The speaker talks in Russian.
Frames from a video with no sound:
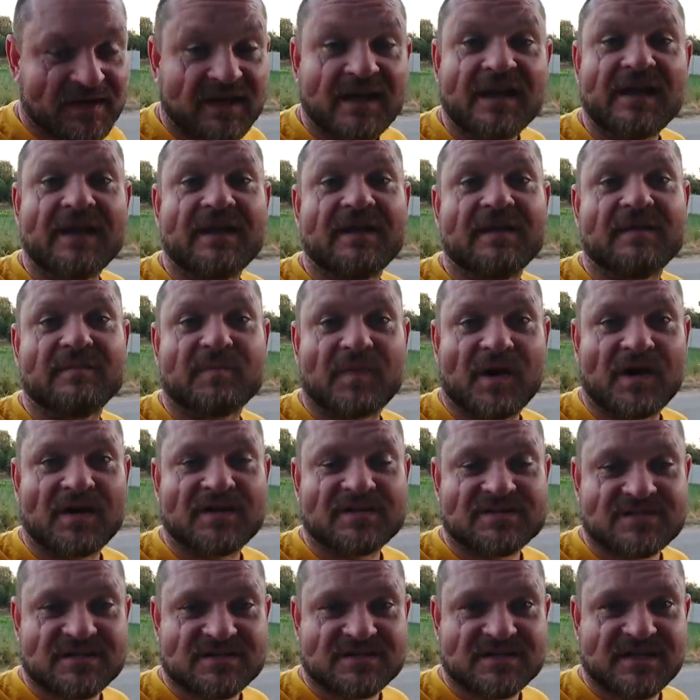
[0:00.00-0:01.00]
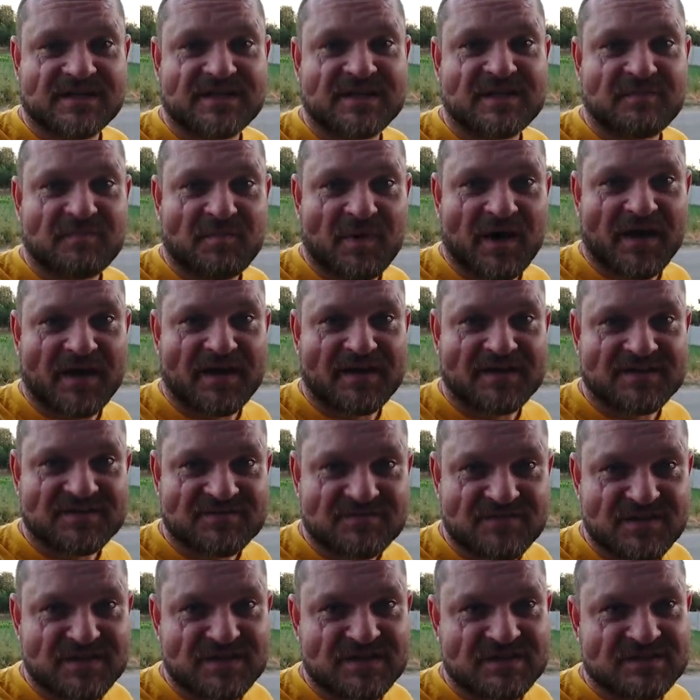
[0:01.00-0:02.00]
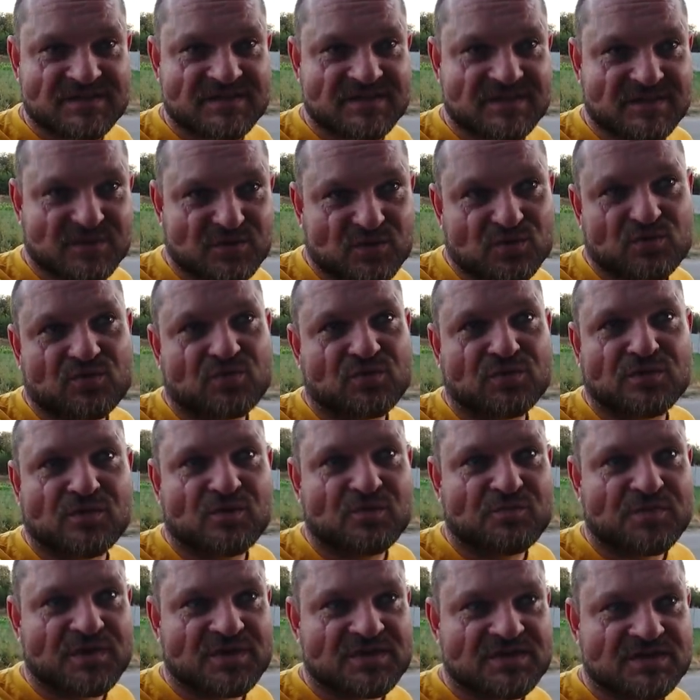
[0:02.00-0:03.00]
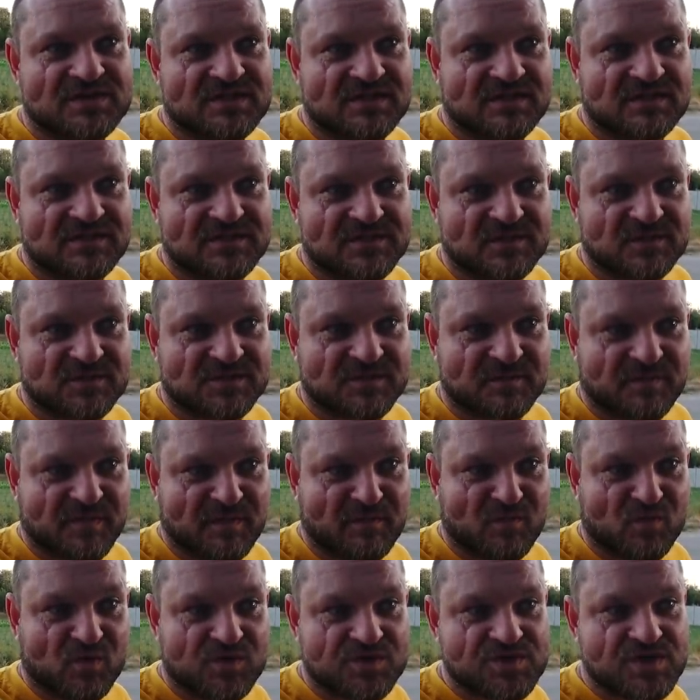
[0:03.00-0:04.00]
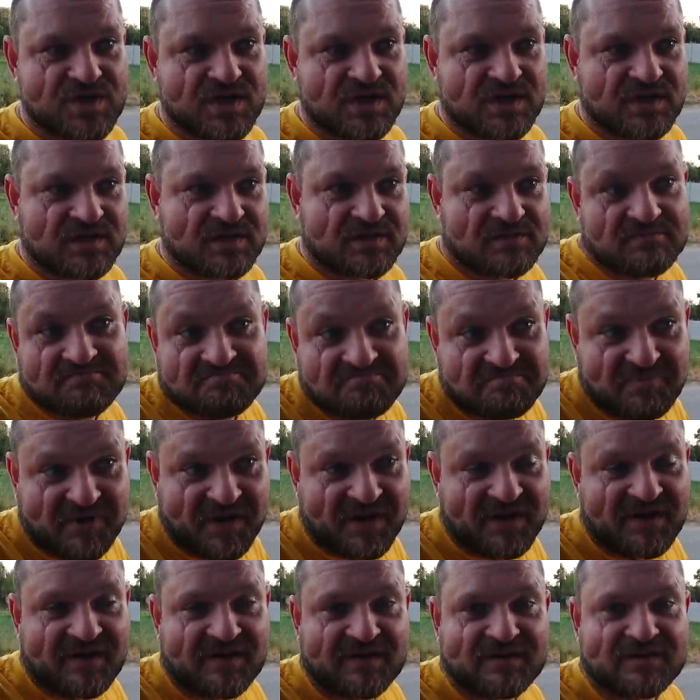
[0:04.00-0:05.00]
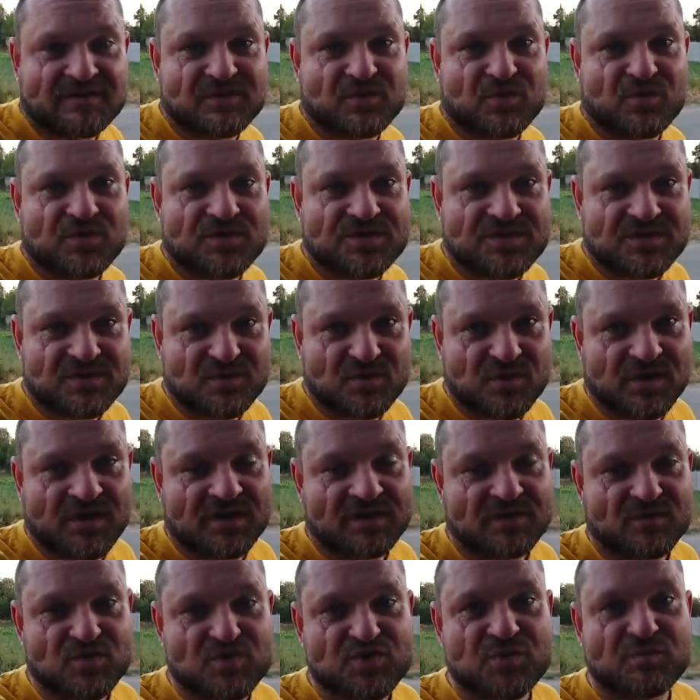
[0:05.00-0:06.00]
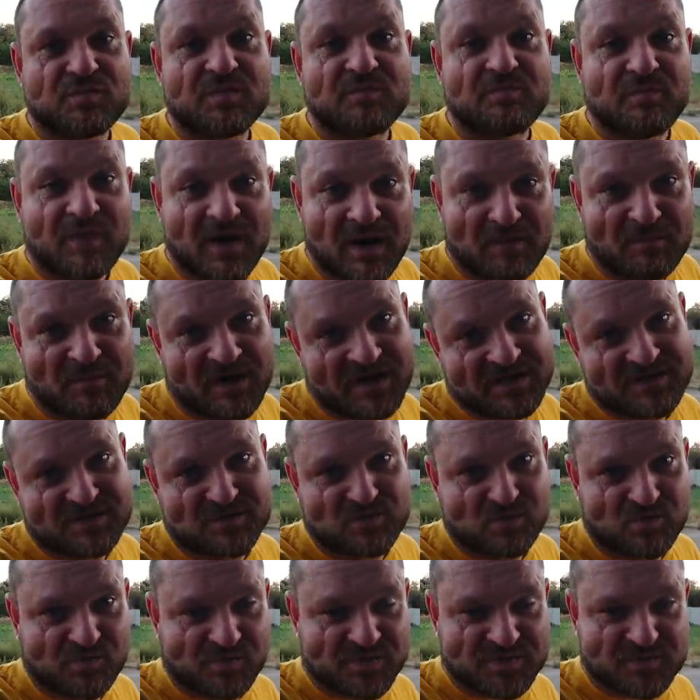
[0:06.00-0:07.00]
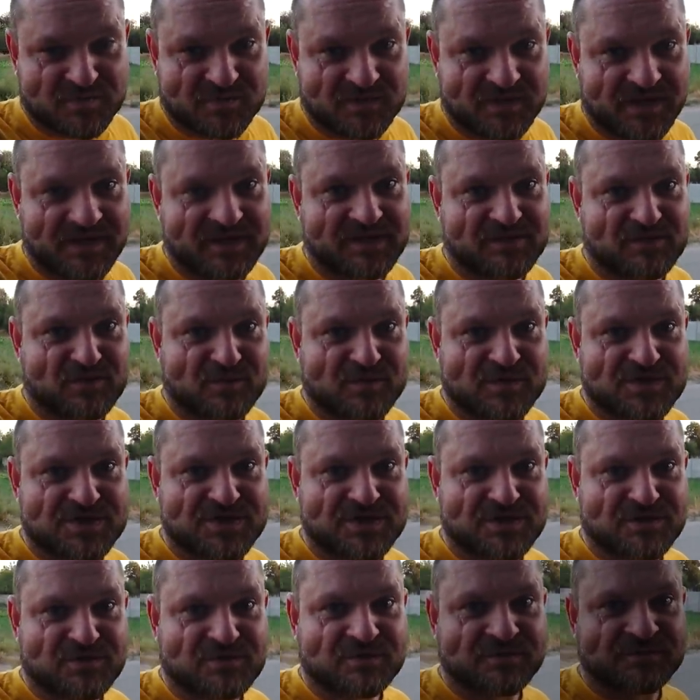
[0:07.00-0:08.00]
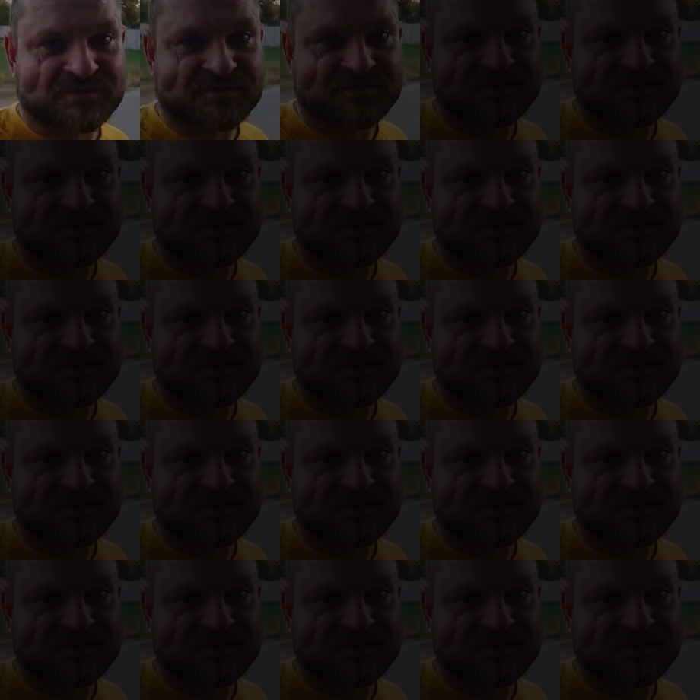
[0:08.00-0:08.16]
или, правильно сказать, не парень из Винницы, то он любезно согласился помочь. Приехали на такое СТО для того, чтобы по максимуму посмотреть эту машину.